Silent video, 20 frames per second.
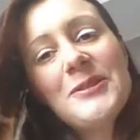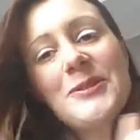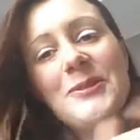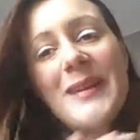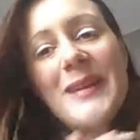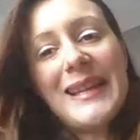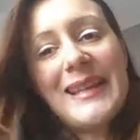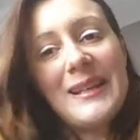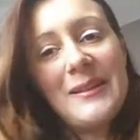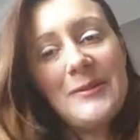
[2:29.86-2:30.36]

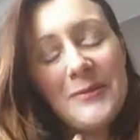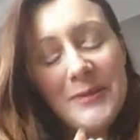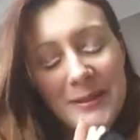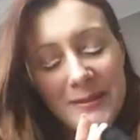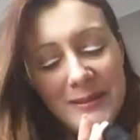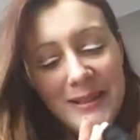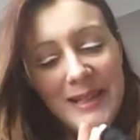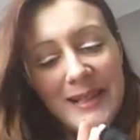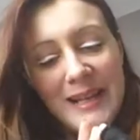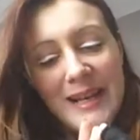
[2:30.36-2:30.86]
cioè che lui
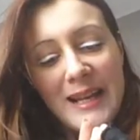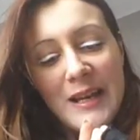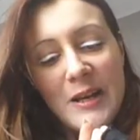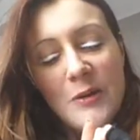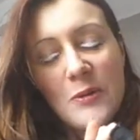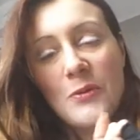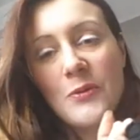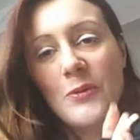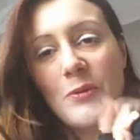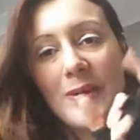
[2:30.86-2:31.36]
non era
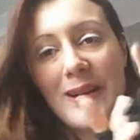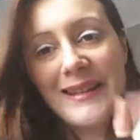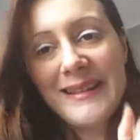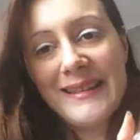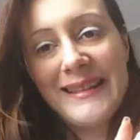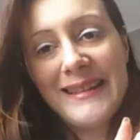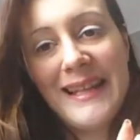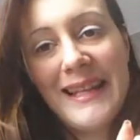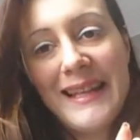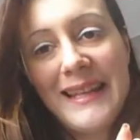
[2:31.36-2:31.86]
un
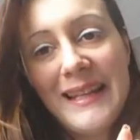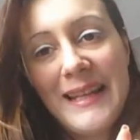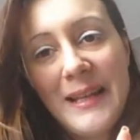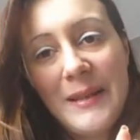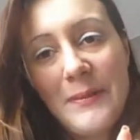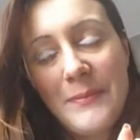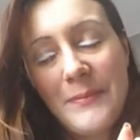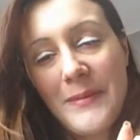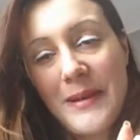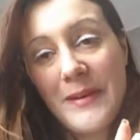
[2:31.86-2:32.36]

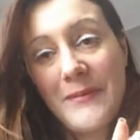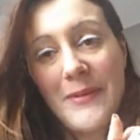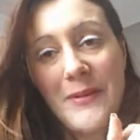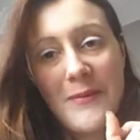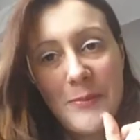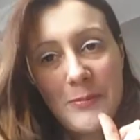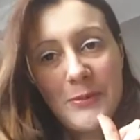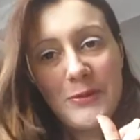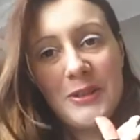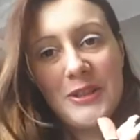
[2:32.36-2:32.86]
quarantenne, ma
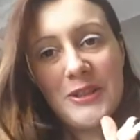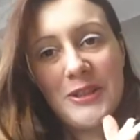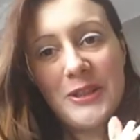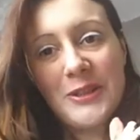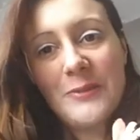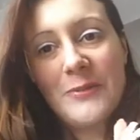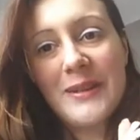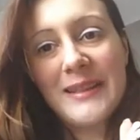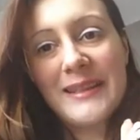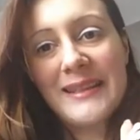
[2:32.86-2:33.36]
aveva più di
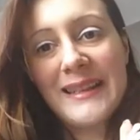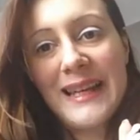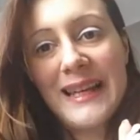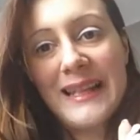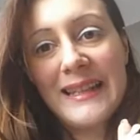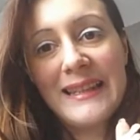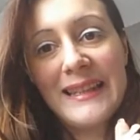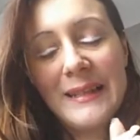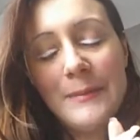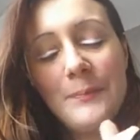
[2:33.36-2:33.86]
50
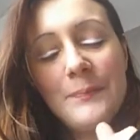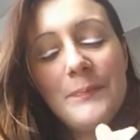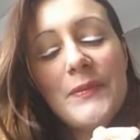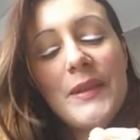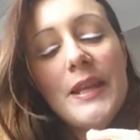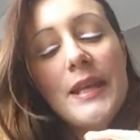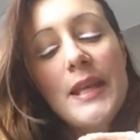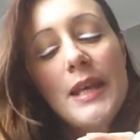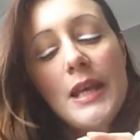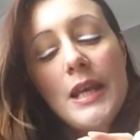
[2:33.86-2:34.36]
anni.
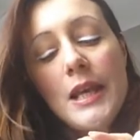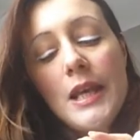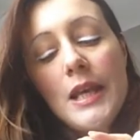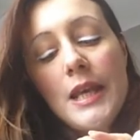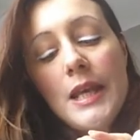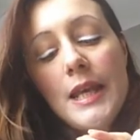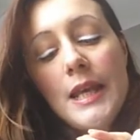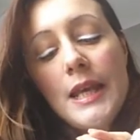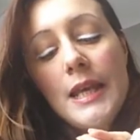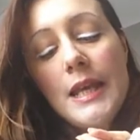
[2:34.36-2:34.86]

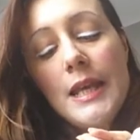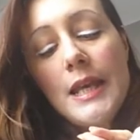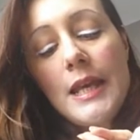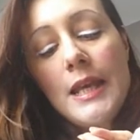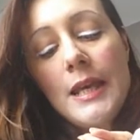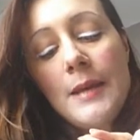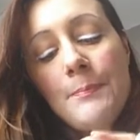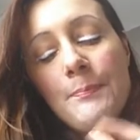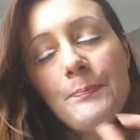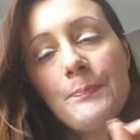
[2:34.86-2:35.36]

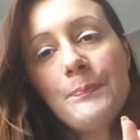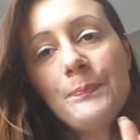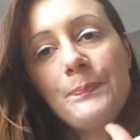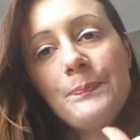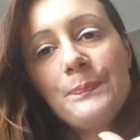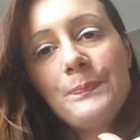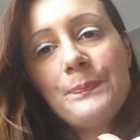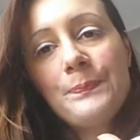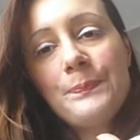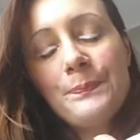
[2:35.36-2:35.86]
E
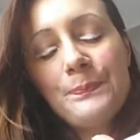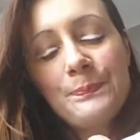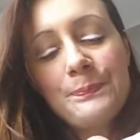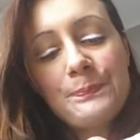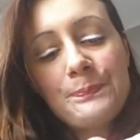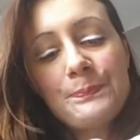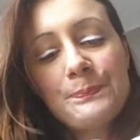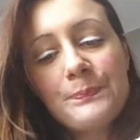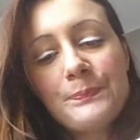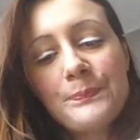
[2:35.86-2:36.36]

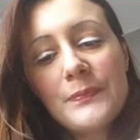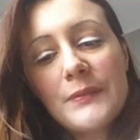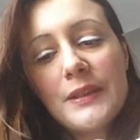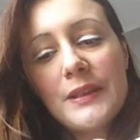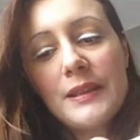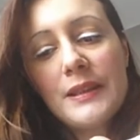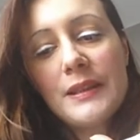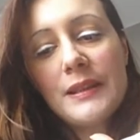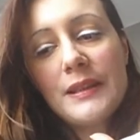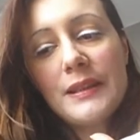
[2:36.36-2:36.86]
mm,
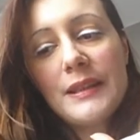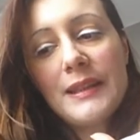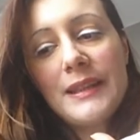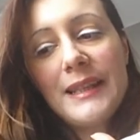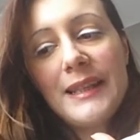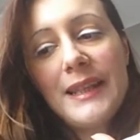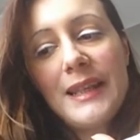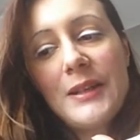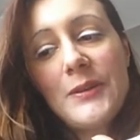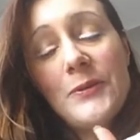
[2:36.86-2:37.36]

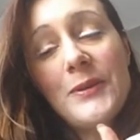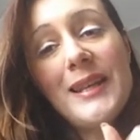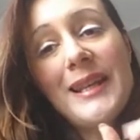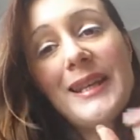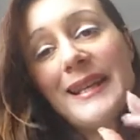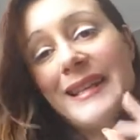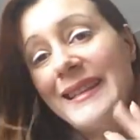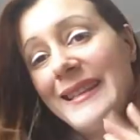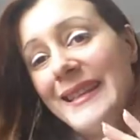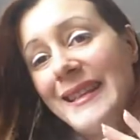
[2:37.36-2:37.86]
che non
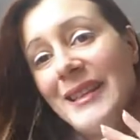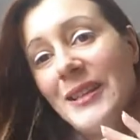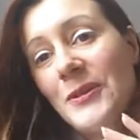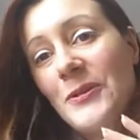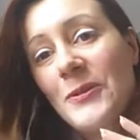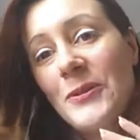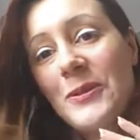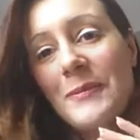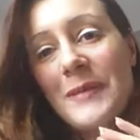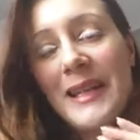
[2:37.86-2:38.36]
era
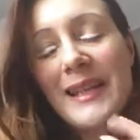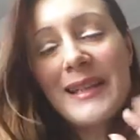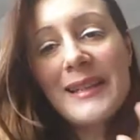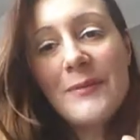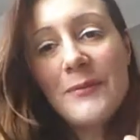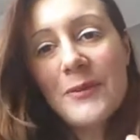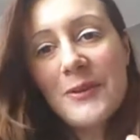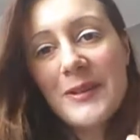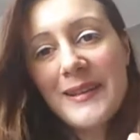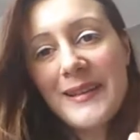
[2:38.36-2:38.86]
single ma era
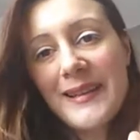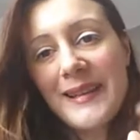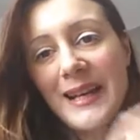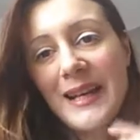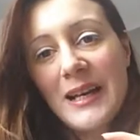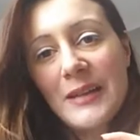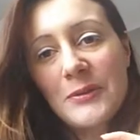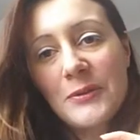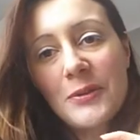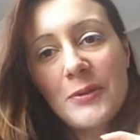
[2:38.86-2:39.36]

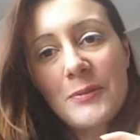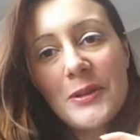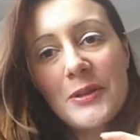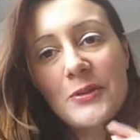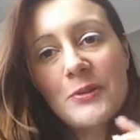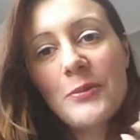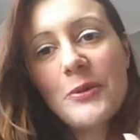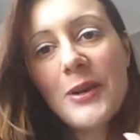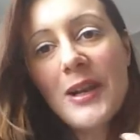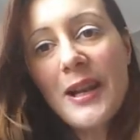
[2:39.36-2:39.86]
divorziato e ho
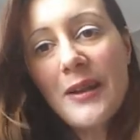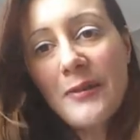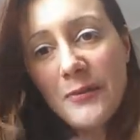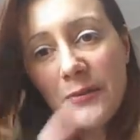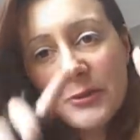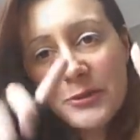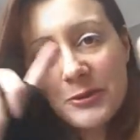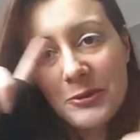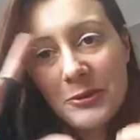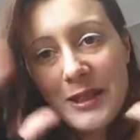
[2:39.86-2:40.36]
messo pure la
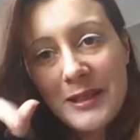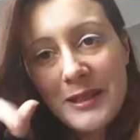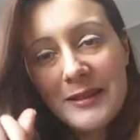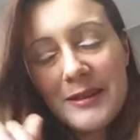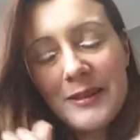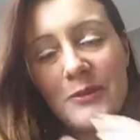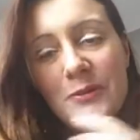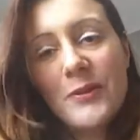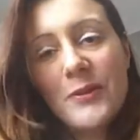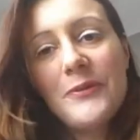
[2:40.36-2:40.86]
foto
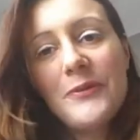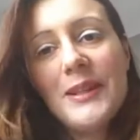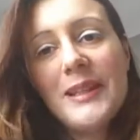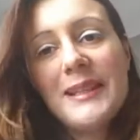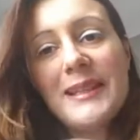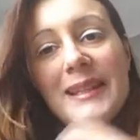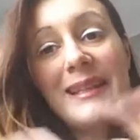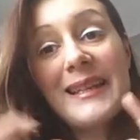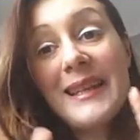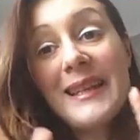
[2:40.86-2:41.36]
di sua
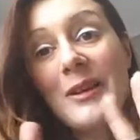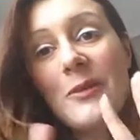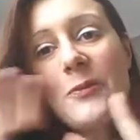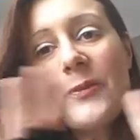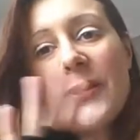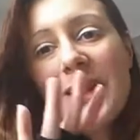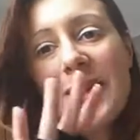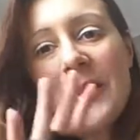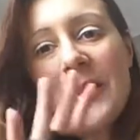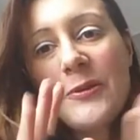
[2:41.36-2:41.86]
figlia che era
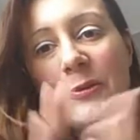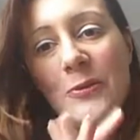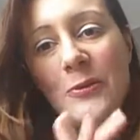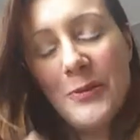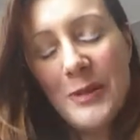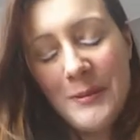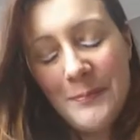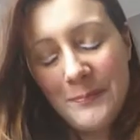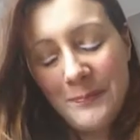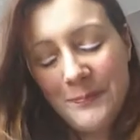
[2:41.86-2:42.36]
uguale a
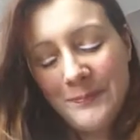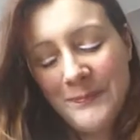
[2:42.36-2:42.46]
lui